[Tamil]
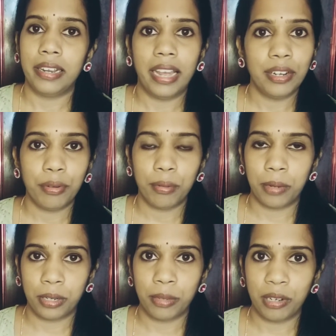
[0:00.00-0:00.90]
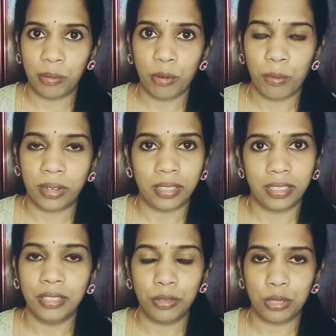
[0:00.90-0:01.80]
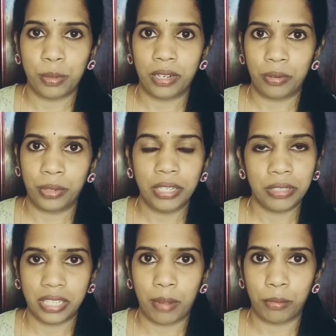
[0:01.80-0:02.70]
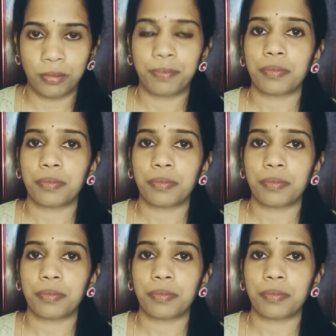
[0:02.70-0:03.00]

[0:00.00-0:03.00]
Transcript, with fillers: டேண்ட்ரஃபை மட்டுமே ரிமூவ் இம்ப்ரூவ் பண்ணுறதுக்கு யூஸ் பண்ணக்கூடிய ஒரு ஷாம்பு